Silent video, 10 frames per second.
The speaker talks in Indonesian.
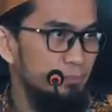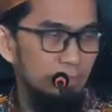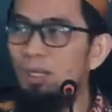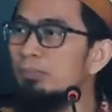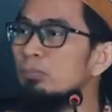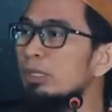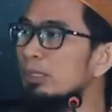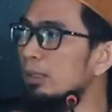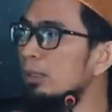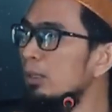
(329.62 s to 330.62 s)
Dan
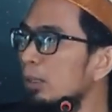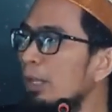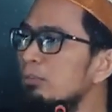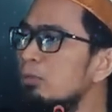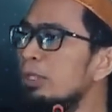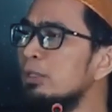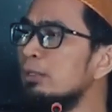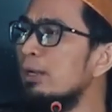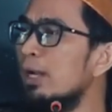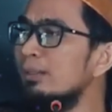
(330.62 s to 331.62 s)
Alhamdulillah, Anda mungkin
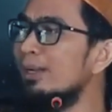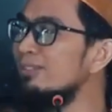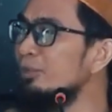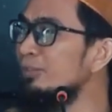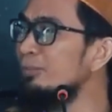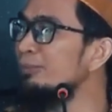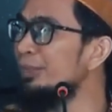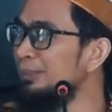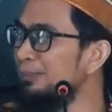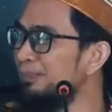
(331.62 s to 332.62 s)
tetangga Anda nggak semuanya
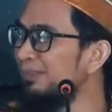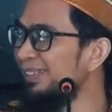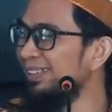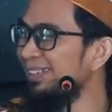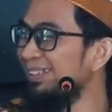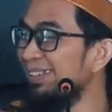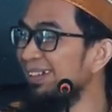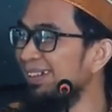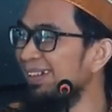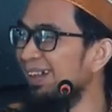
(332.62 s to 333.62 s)
beriman.
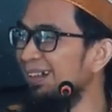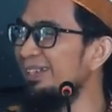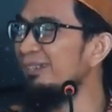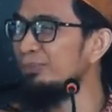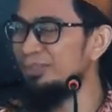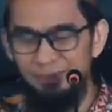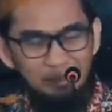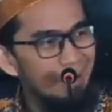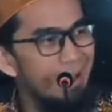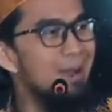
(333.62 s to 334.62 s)
Ya, ada yang
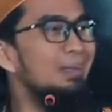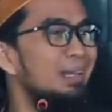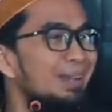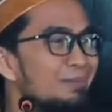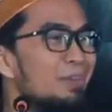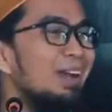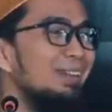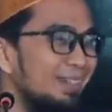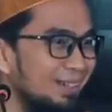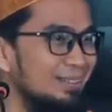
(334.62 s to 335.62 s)
misalnya A, ada yang B,
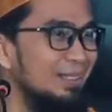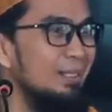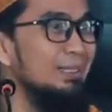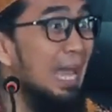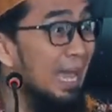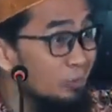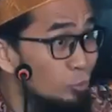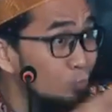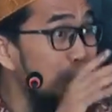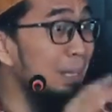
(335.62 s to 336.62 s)
ada yang C.
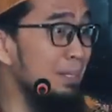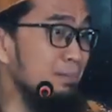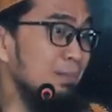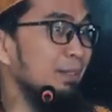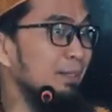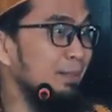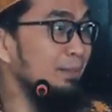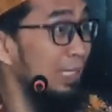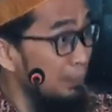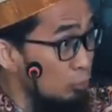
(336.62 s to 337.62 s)
Tahajud malam
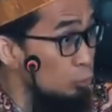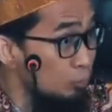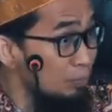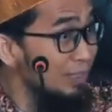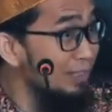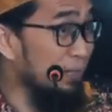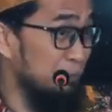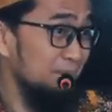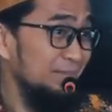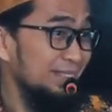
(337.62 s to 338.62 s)
dalam sujud
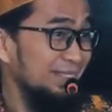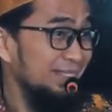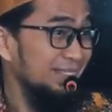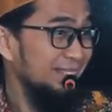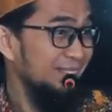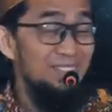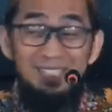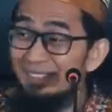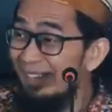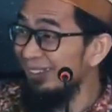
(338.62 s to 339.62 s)
minta.
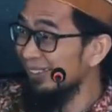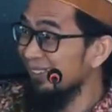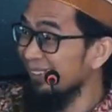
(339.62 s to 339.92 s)
Minta.